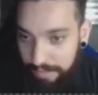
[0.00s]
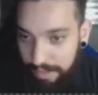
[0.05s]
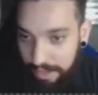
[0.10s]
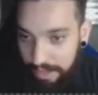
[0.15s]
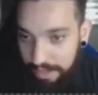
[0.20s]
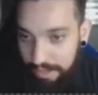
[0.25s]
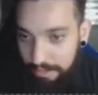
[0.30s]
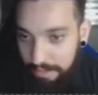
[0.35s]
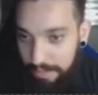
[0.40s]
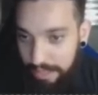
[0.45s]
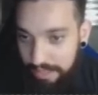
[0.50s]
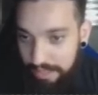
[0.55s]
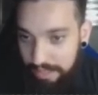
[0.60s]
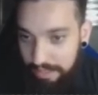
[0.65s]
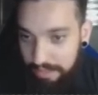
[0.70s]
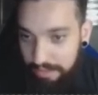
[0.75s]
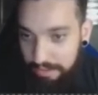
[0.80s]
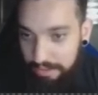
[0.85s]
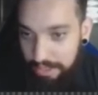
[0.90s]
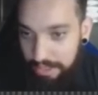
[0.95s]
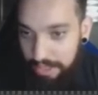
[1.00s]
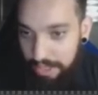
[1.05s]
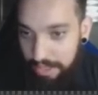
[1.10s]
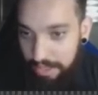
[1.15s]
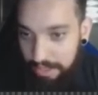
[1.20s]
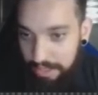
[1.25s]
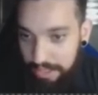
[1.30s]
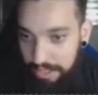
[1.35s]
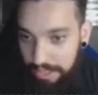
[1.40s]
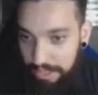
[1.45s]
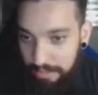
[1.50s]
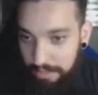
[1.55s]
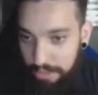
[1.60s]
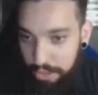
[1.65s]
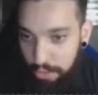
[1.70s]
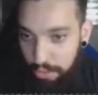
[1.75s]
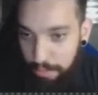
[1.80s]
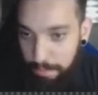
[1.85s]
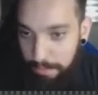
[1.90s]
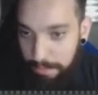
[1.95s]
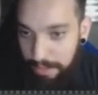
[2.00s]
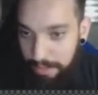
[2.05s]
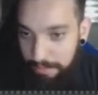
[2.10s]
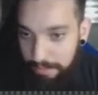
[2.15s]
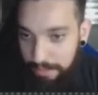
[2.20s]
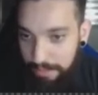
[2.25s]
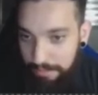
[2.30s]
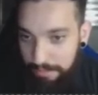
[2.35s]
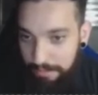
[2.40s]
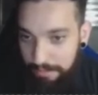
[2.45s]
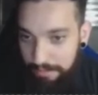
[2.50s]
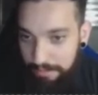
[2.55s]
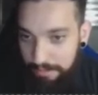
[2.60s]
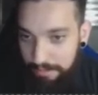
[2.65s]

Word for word: É, não mata não, deixa, é... deixa ele chupar mesmo.